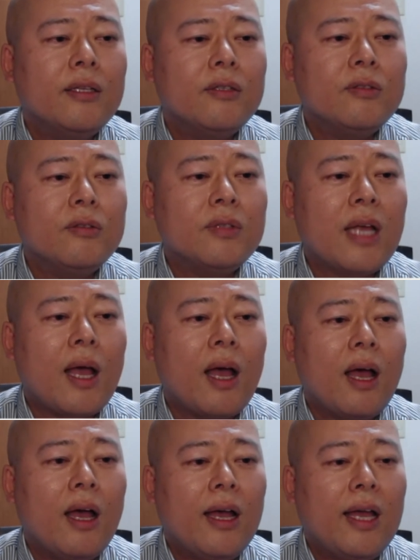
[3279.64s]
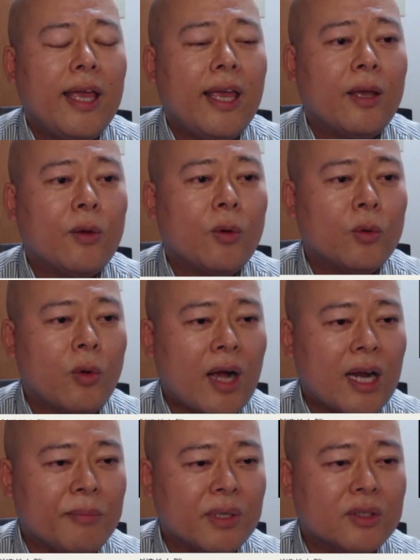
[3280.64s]
いうふうな行動
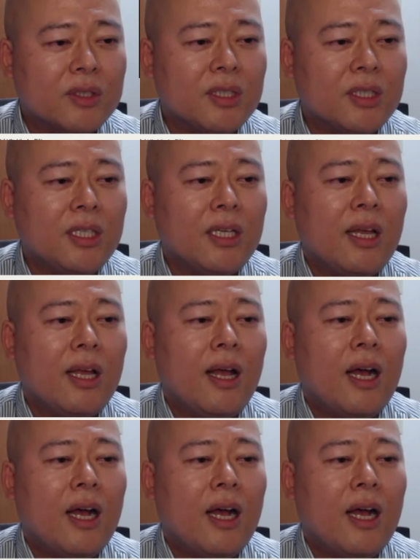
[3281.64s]
がありますし、